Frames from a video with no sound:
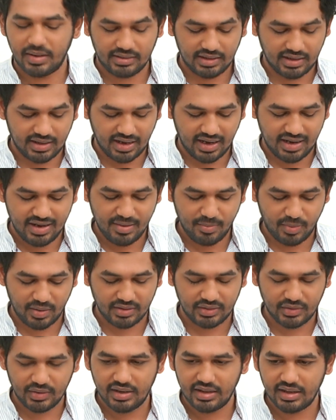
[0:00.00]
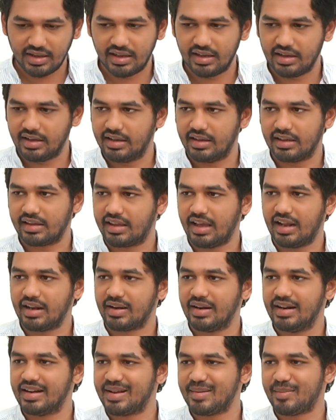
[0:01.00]
பார்த்தா ரெண்டு படத்தையும் நீங்கள்
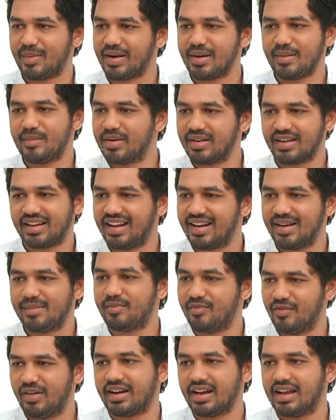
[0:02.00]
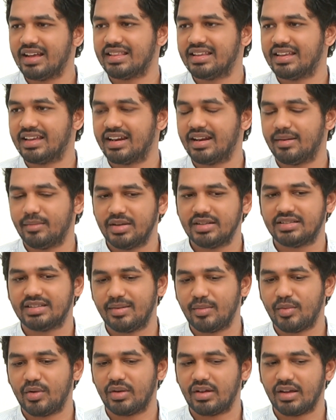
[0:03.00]
கேல்குலேட்டே பண்ண வராது ஏன்னா
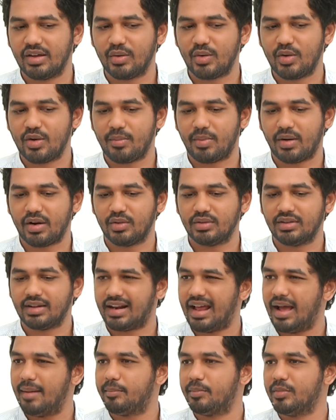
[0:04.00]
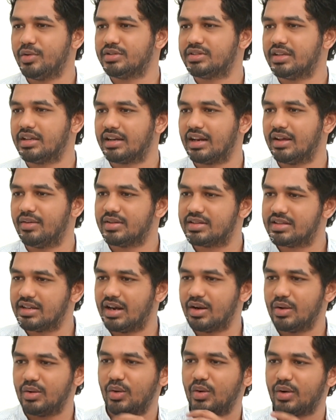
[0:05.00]
மீசை முறுக்குங்கிற ஒரு படம் வந்து ரேப் மியூசிக்லாம் வச்சு
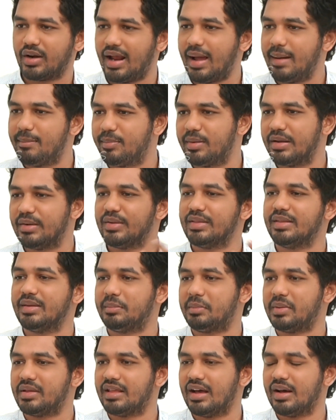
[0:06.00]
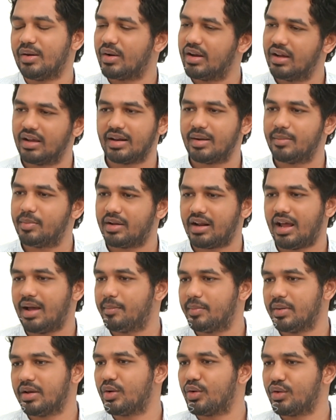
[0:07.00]
நடுவில் ஒரு ரேப்பர் வந்து இதாக வராங்கிறப்ப
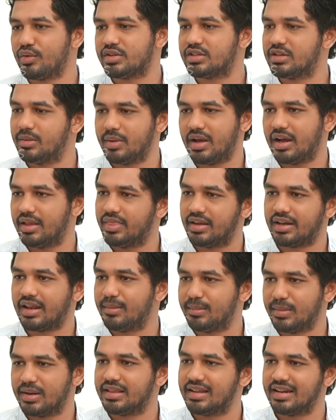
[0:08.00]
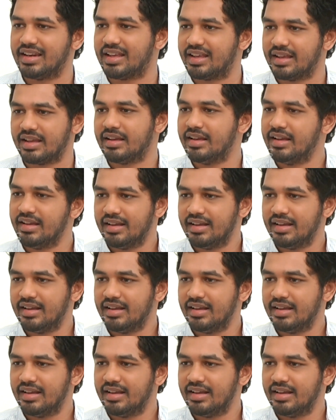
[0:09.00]
ரேப்புங்கிற ஒரு விஷயமே அந்த டைமில் அது இன்னைக்கு